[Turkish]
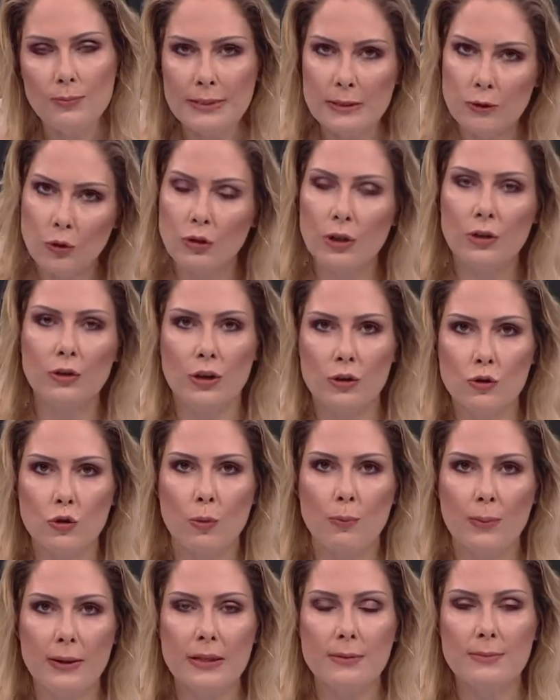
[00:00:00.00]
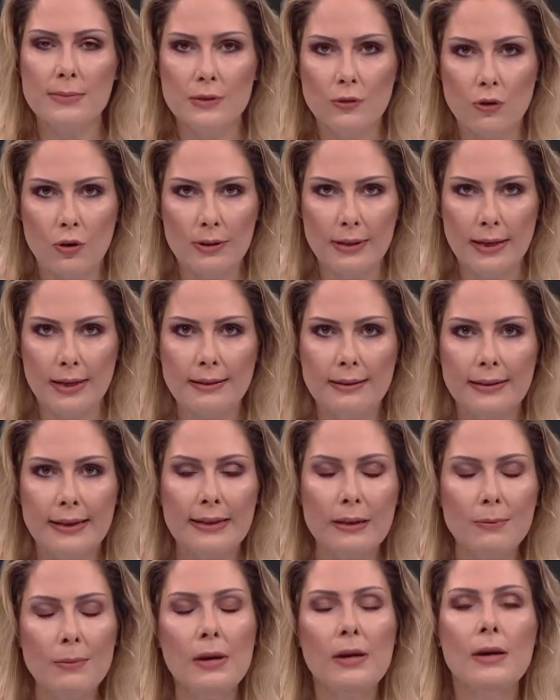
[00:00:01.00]
Biz de ona göre sohbetimizi
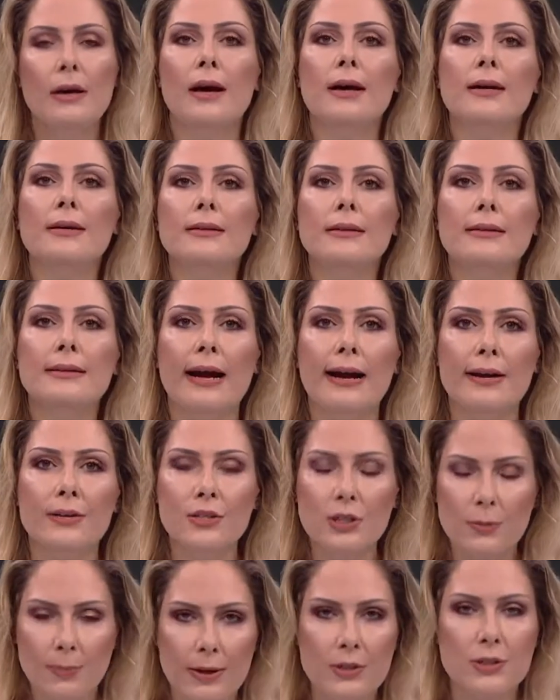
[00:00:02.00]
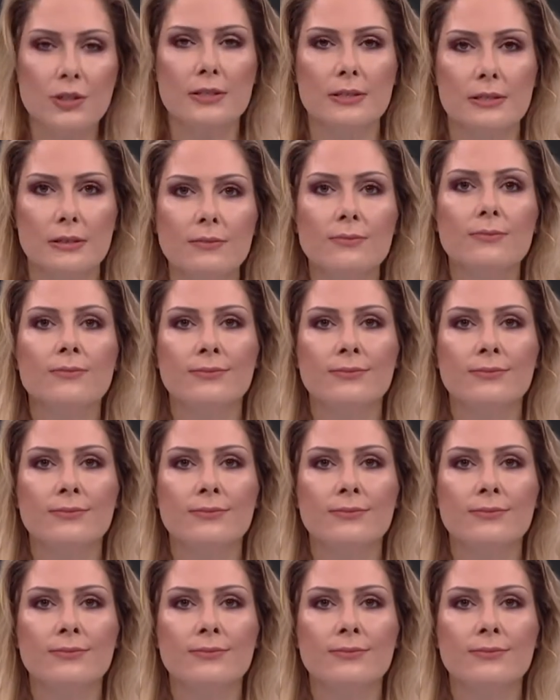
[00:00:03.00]
yönlendirelim. Akıllı tercih başlasın.